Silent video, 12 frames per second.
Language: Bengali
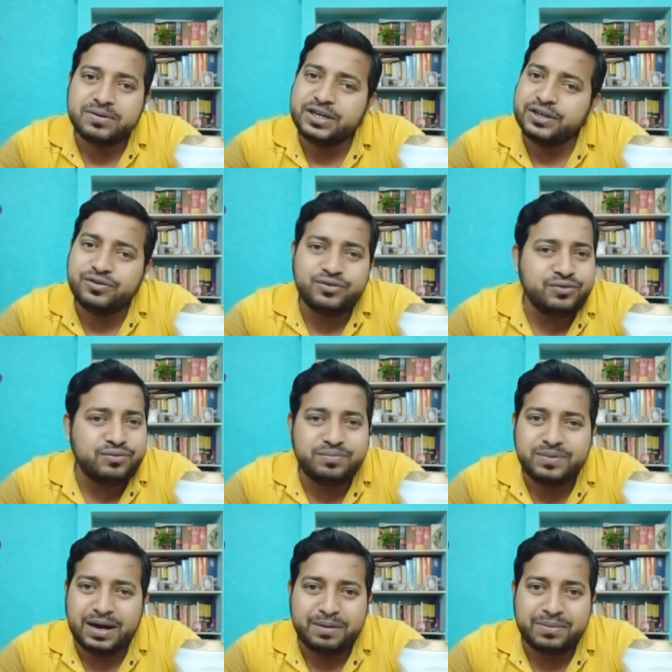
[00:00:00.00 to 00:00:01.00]
কিন্তু
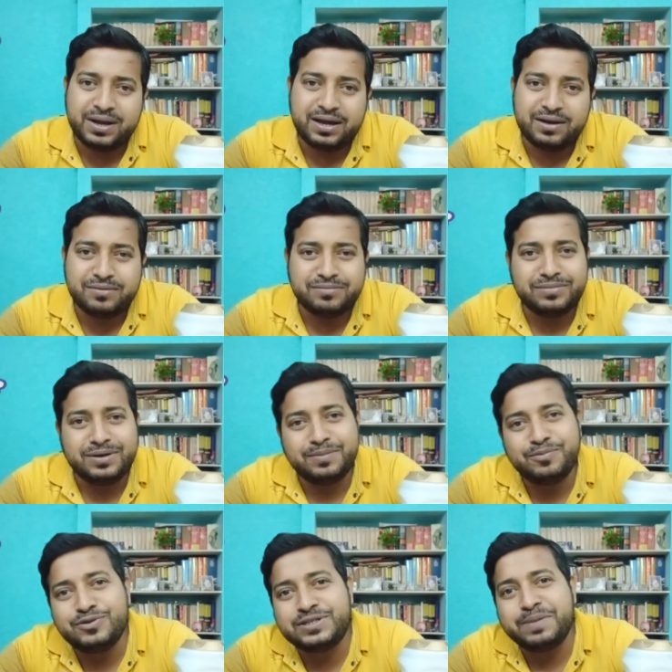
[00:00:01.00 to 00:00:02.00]
আমরা
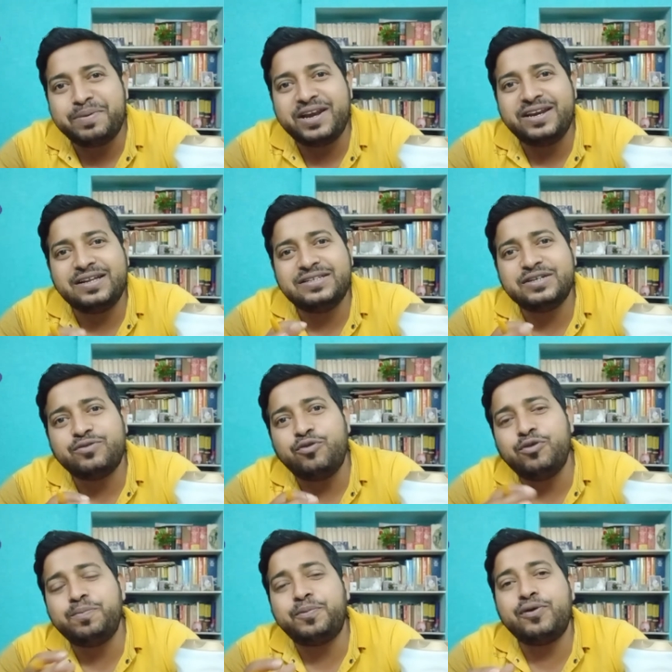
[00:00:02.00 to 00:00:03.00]
বুঝতে পারি না যে
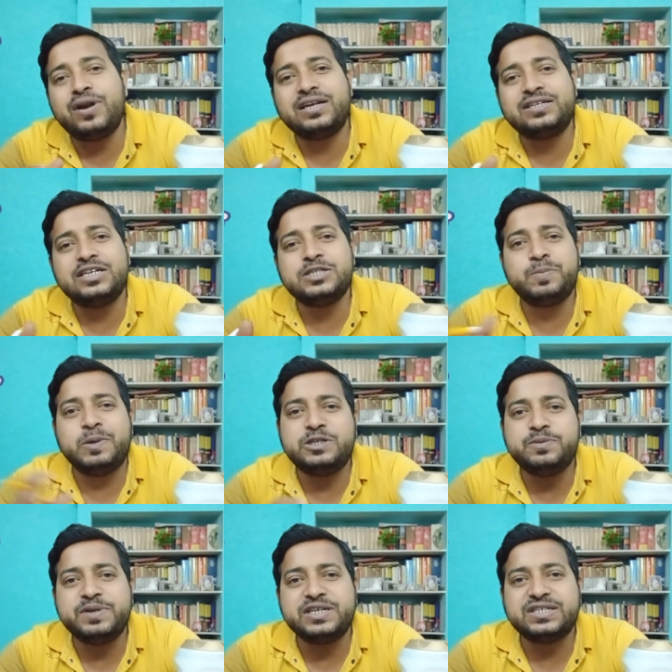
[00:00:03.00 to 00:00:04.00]
কোন প্রোডাক্টের
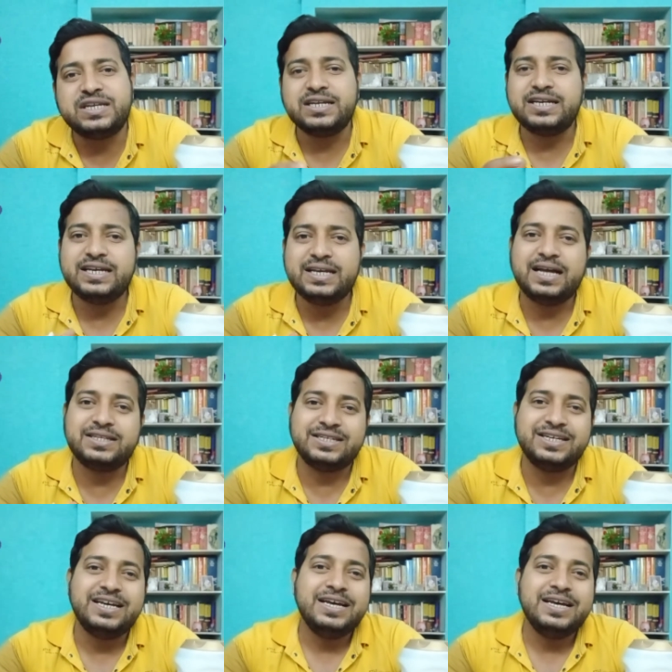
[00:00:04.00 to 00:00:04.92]
স্পেসিফিকেশান কী আছে